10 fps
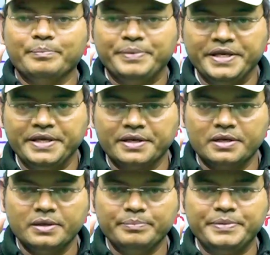
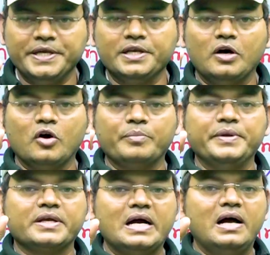बींग बीन और
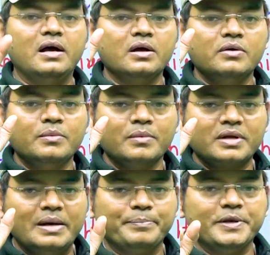बी का
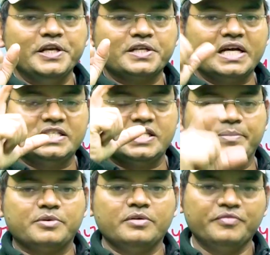कंप्लीट
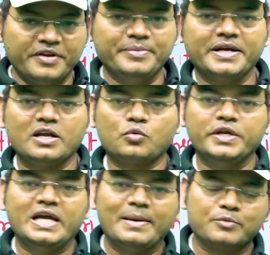कंसेप्ट फिर भी अगर
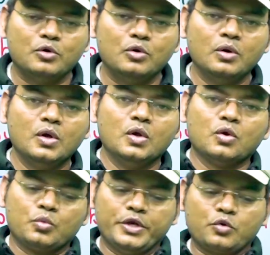कोई आपको
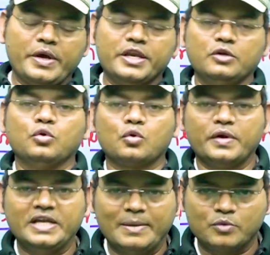कोई क्वेरी हो
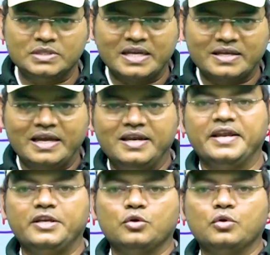कोई आपको जानकारी
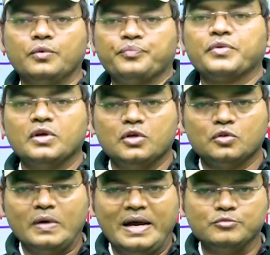लेनी हो
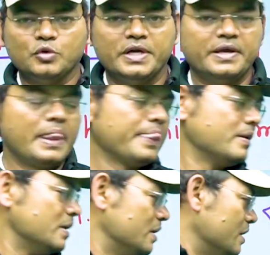तो आप जो है
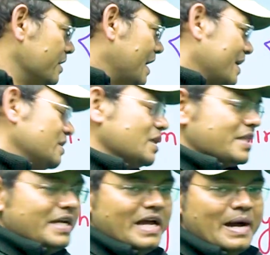क्या कर
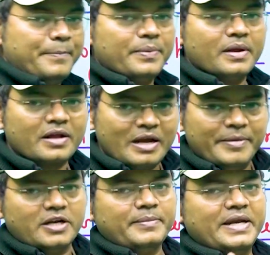सकते हैं आप
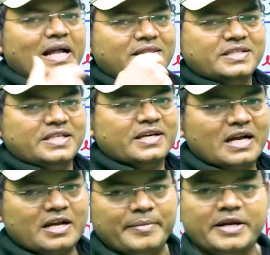कमेंट में डाल
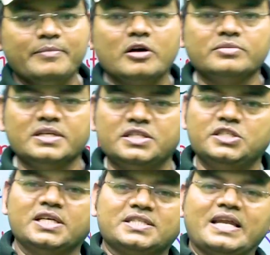दीजिएगा कमेंट बॉक्स में लिख
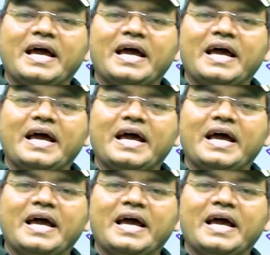दीजिएगा सर